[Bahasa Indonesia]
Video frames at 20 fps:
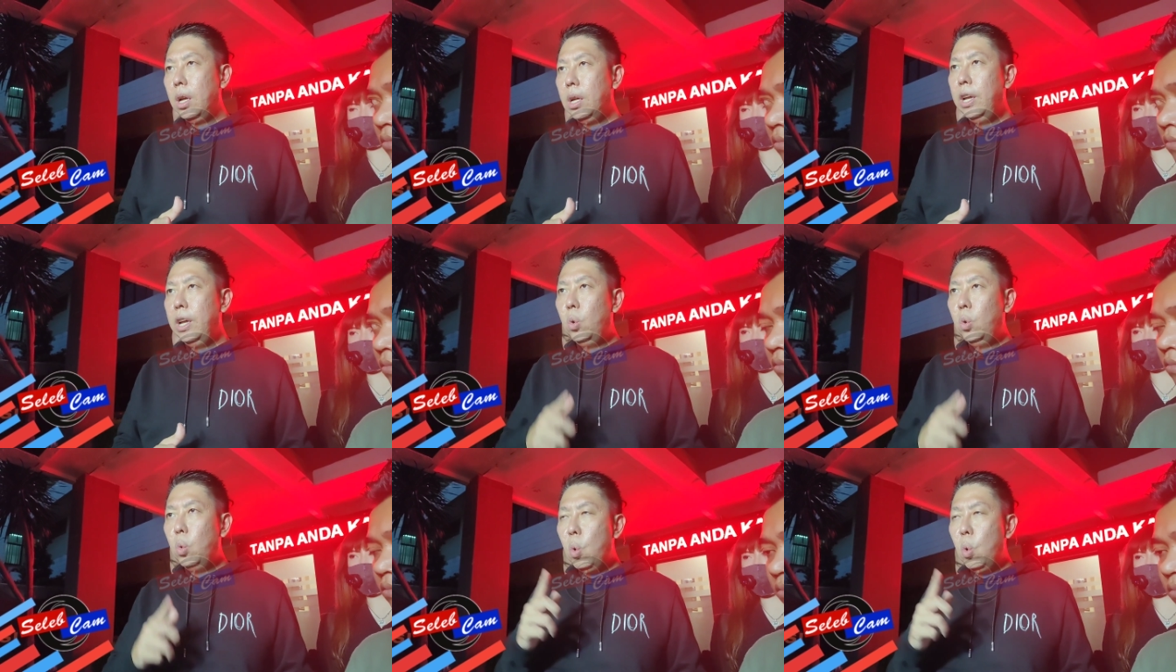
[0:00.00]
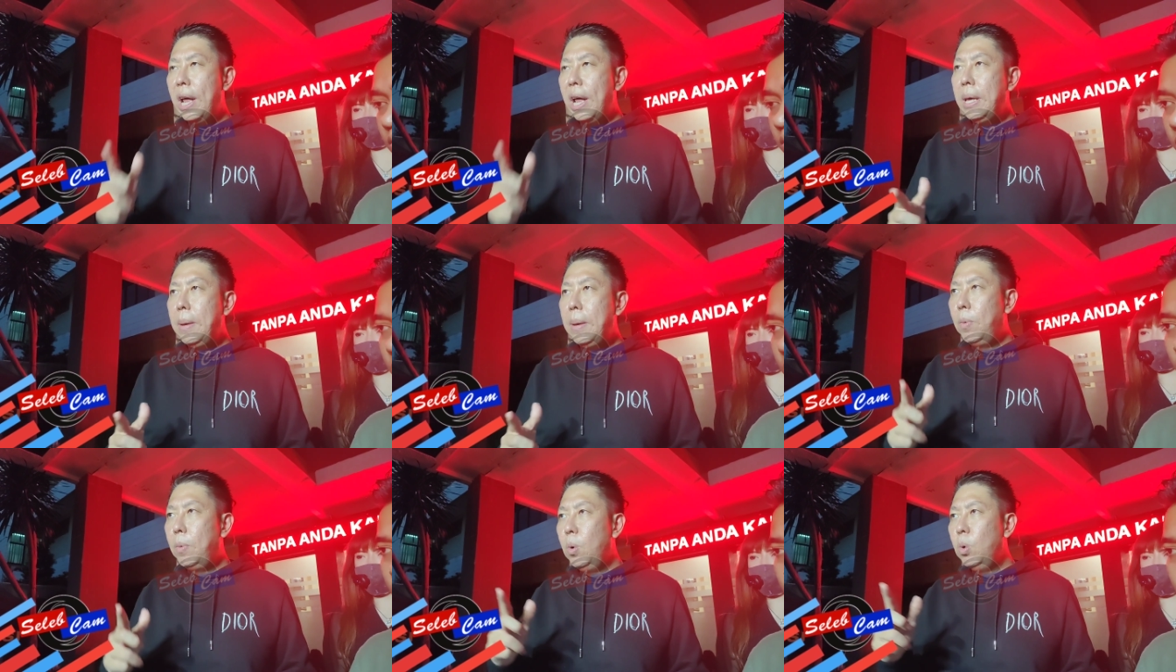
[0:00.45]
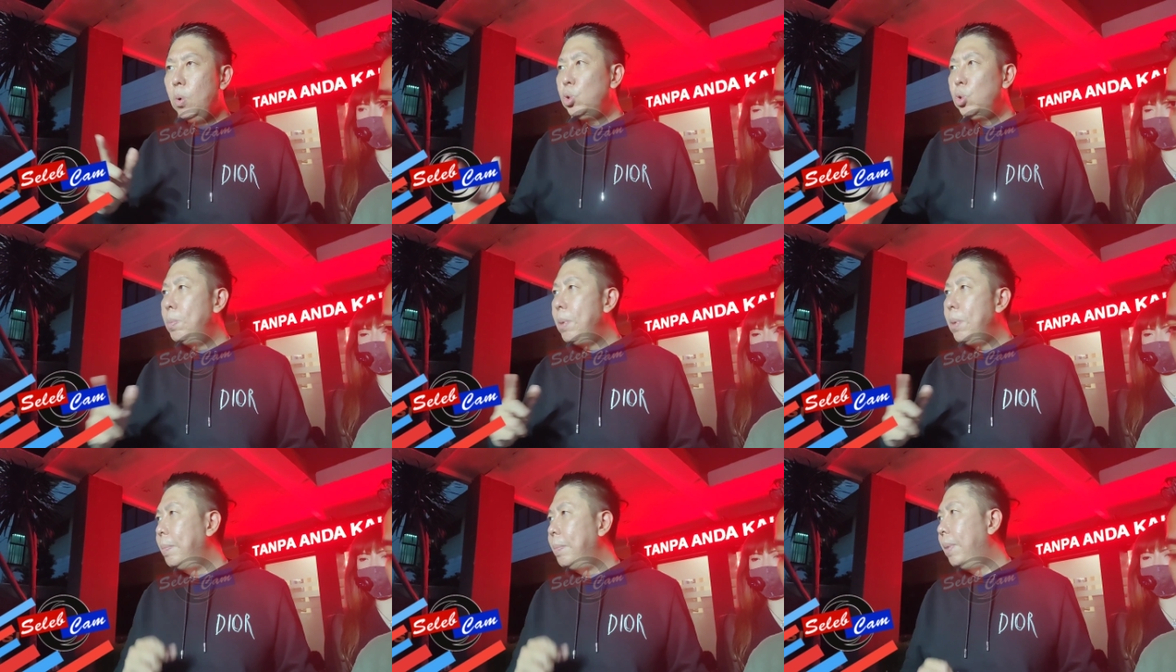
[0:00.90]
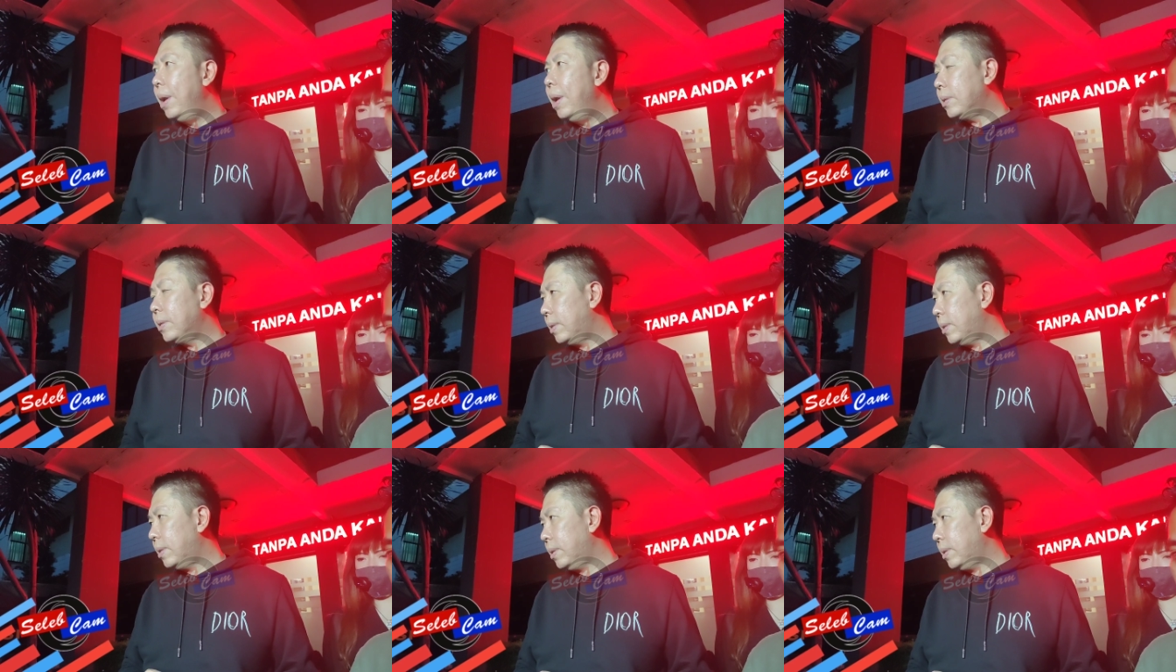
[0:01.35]
di
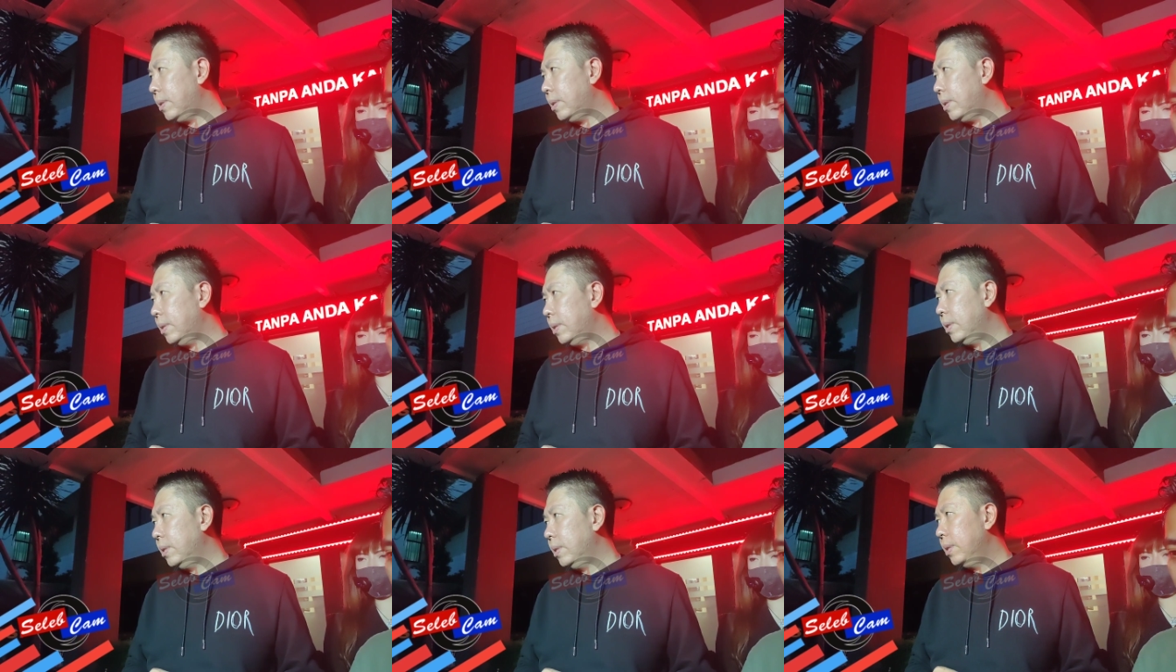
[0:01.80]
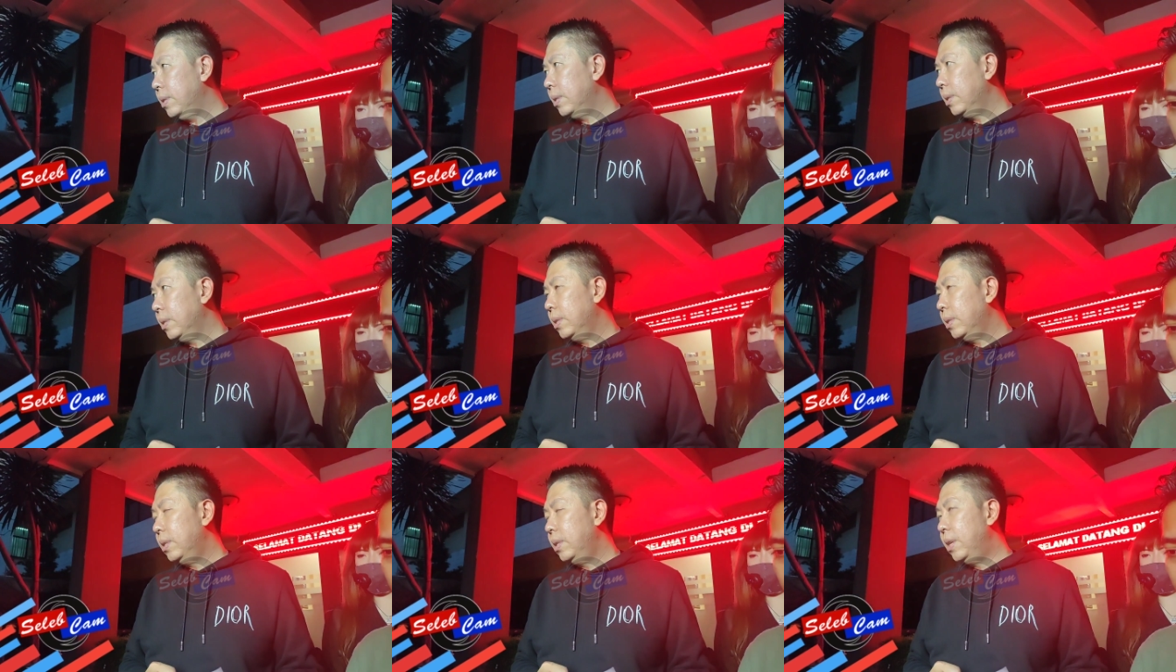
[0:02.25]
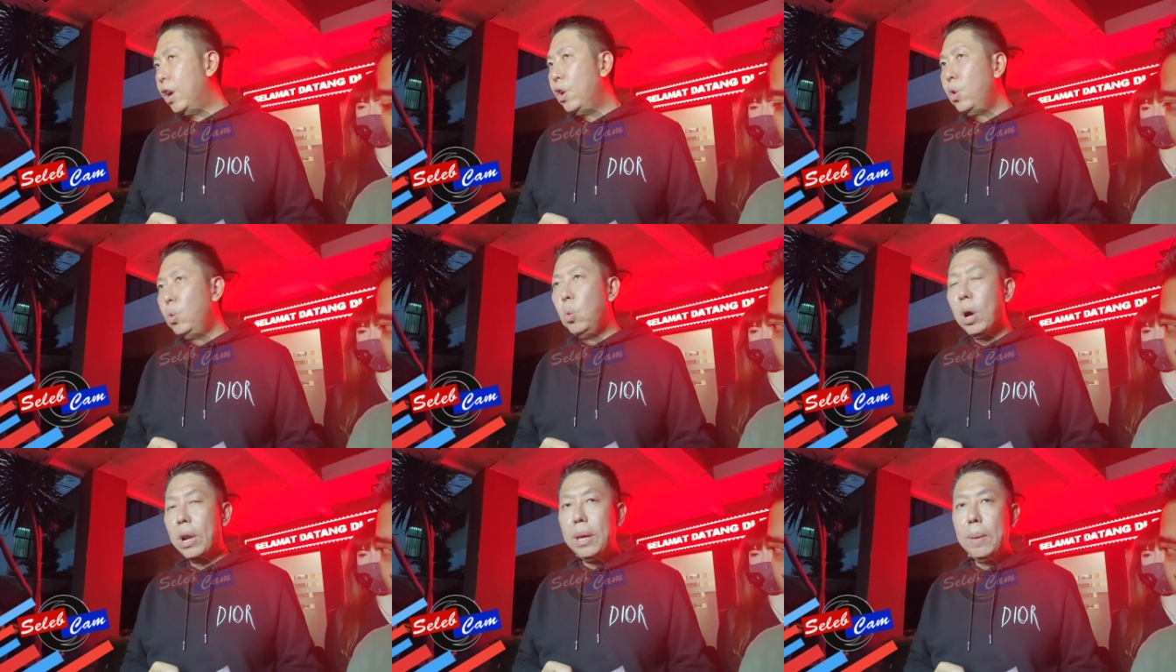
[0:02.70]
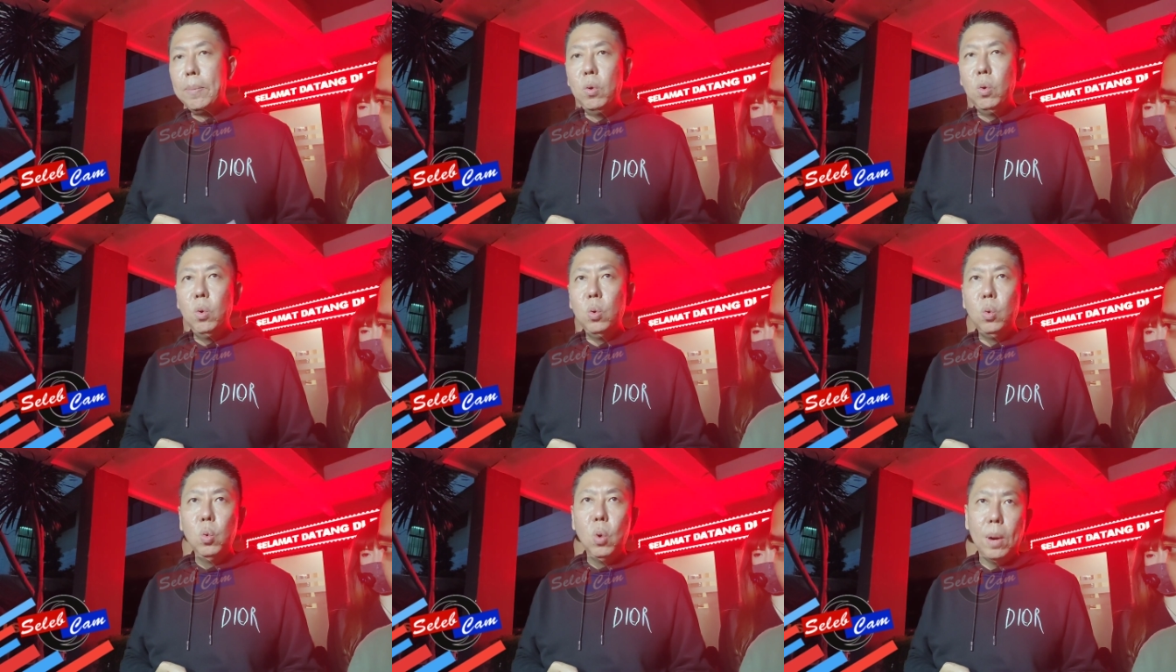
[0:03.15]
2019 dan
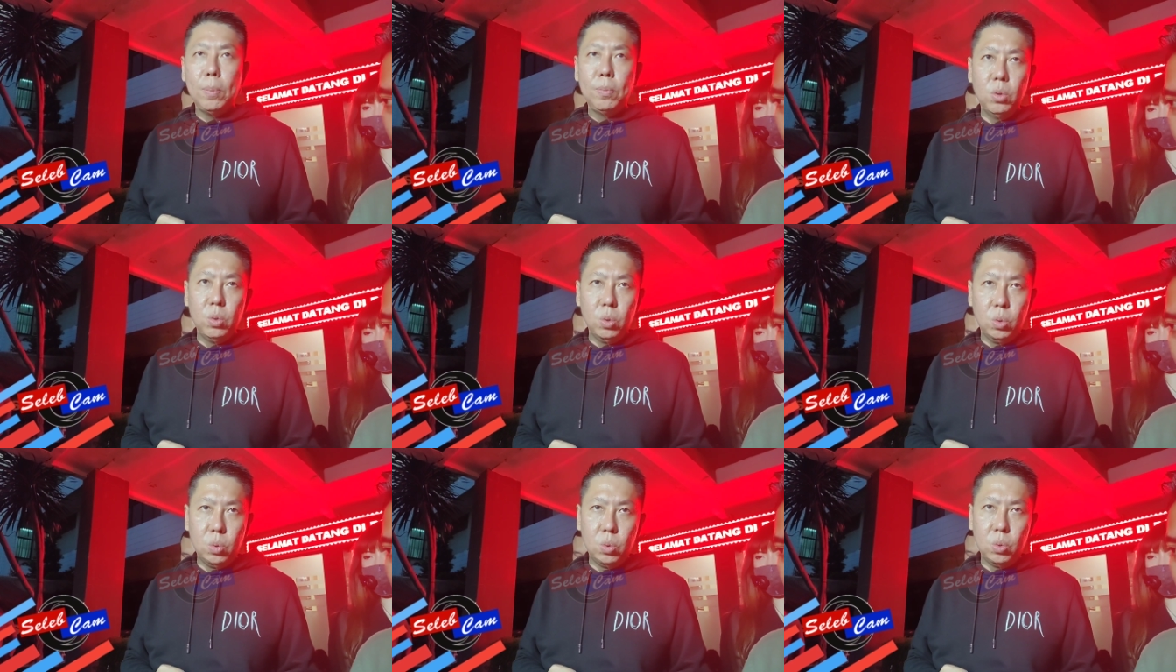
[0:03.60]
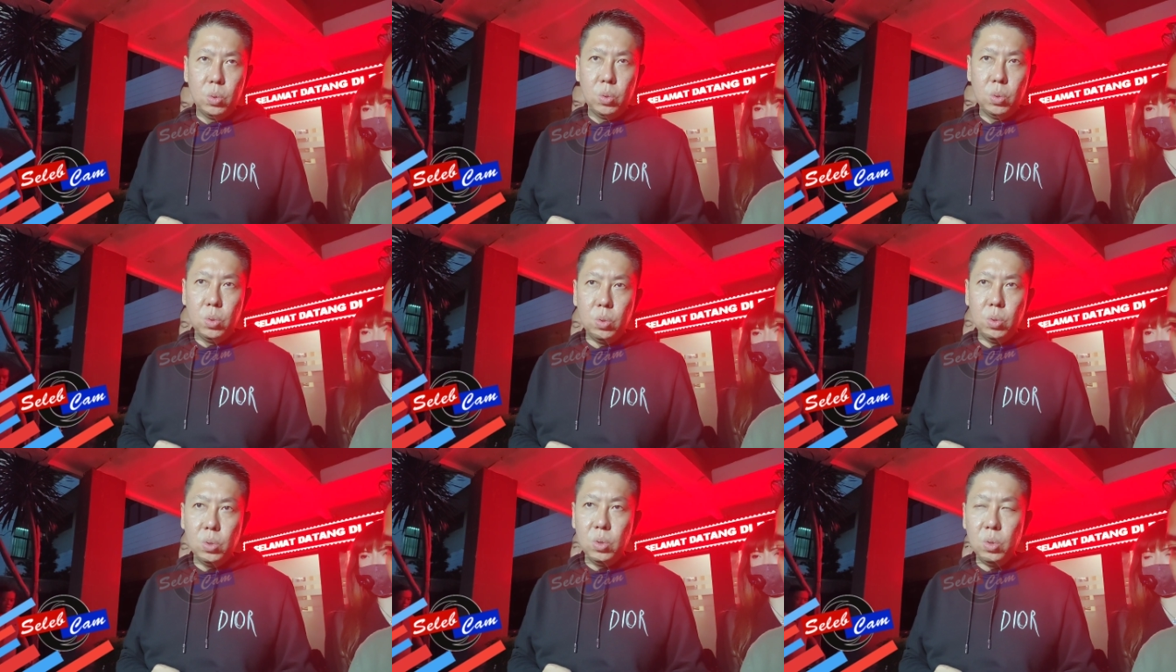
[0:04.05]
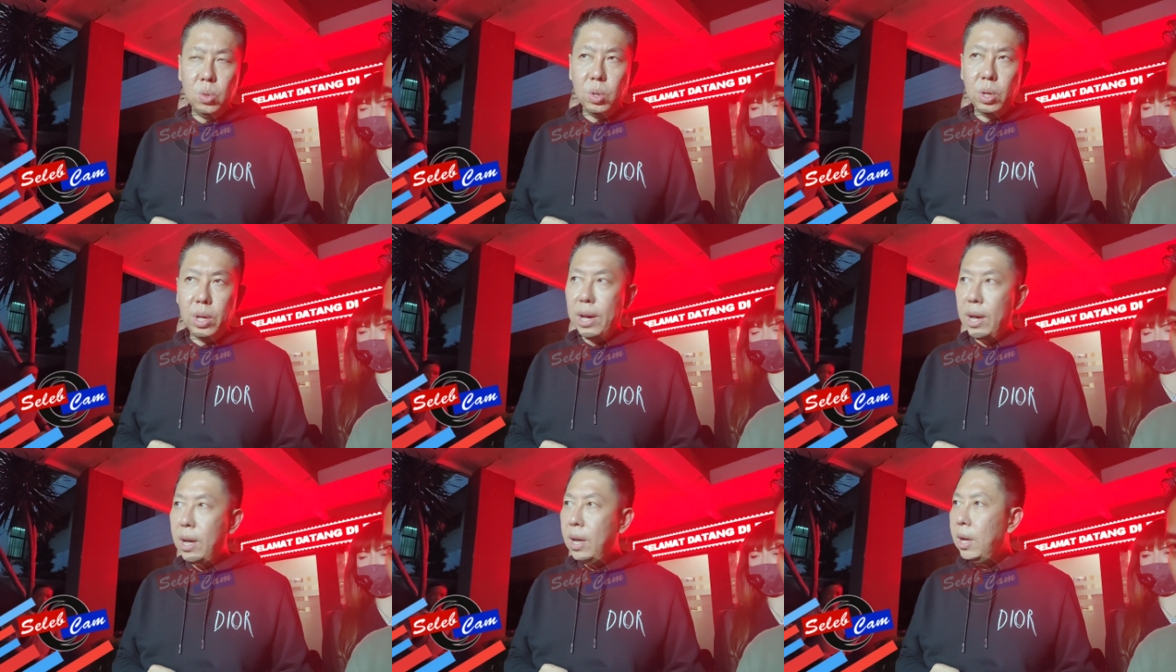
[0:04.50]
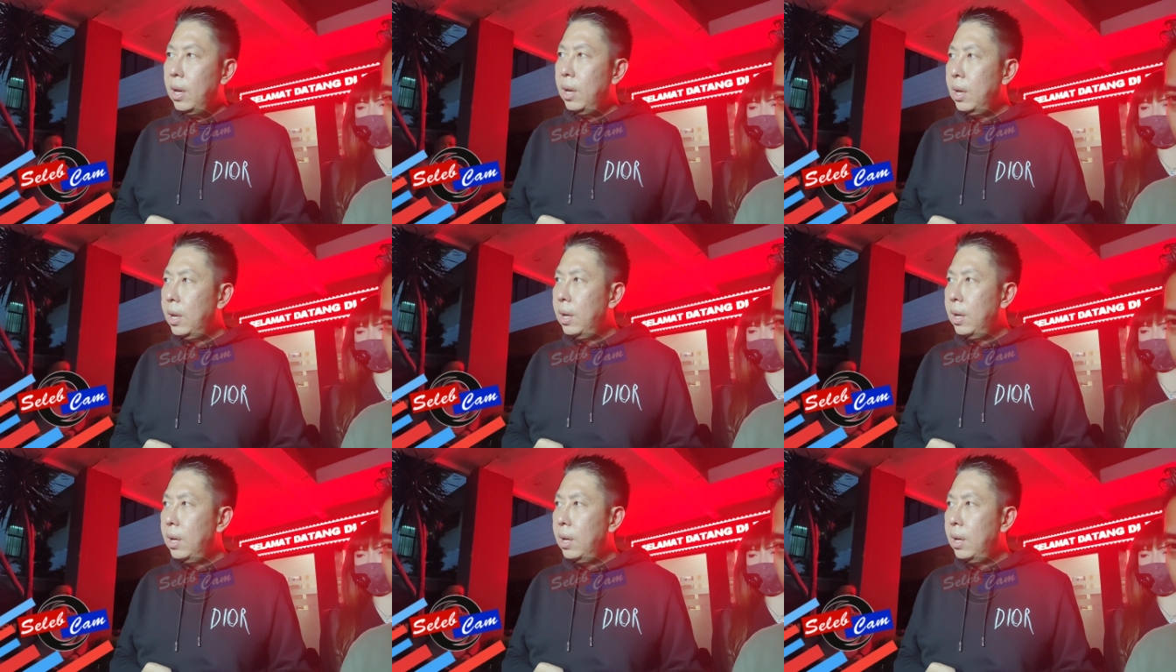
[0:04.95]
2020 ya